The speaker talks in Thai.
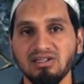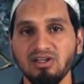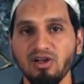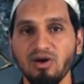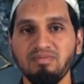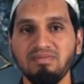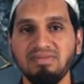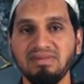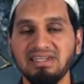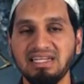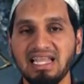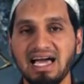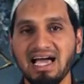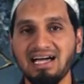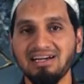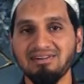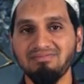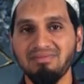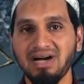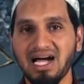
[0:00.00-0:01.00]
ลบล้า
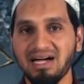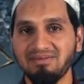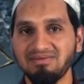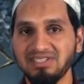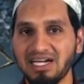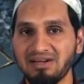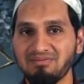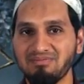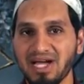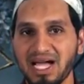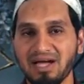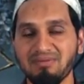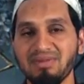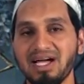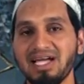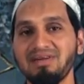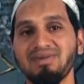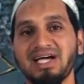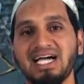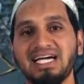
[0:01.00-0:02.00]
งบาปอย่างมาก
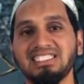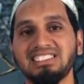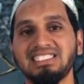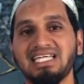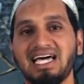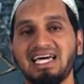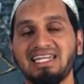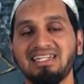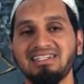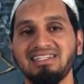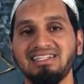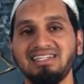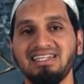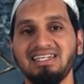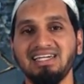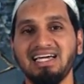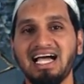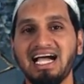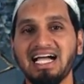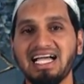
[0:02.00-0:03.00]
มายมหาศาล
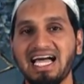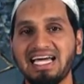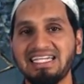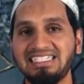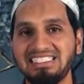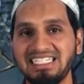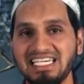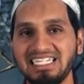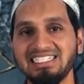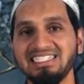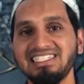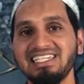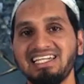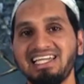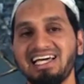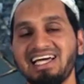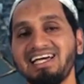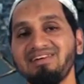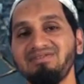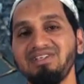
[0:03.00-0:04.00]
อากาศเย็นเนี่ย
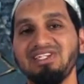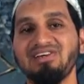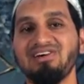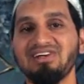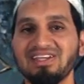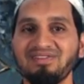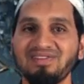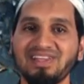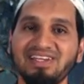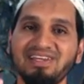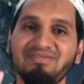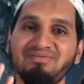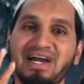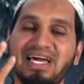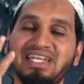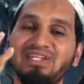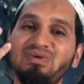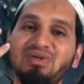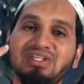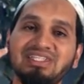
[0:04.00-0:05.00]
แหละฮะพี่น้องทำนัละห
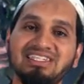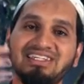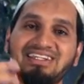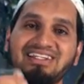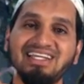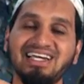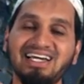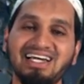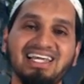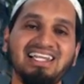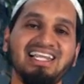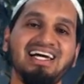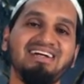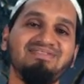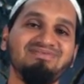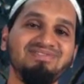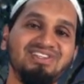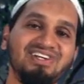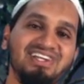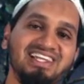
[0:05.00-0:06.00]
มาดทั่วถึงนะอัล
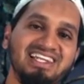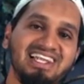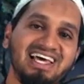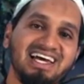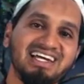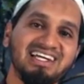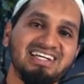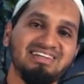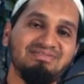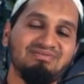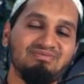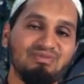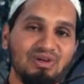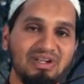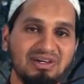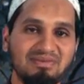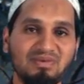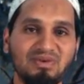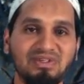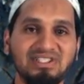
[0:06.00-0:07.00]
ฮัมดุลิลละครับผ
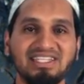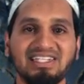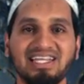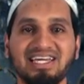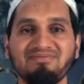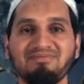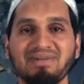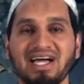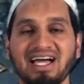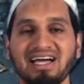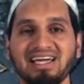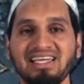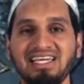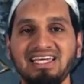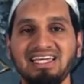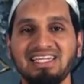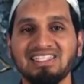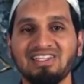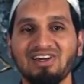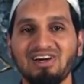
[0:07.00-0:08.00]
ลบุญยิ่งได้มาก
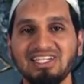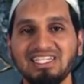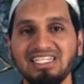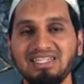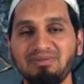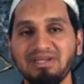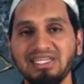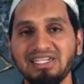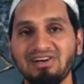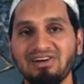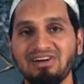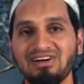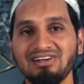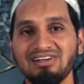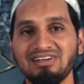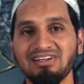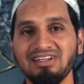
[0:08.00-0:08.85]
ตอนที่พี่น้อง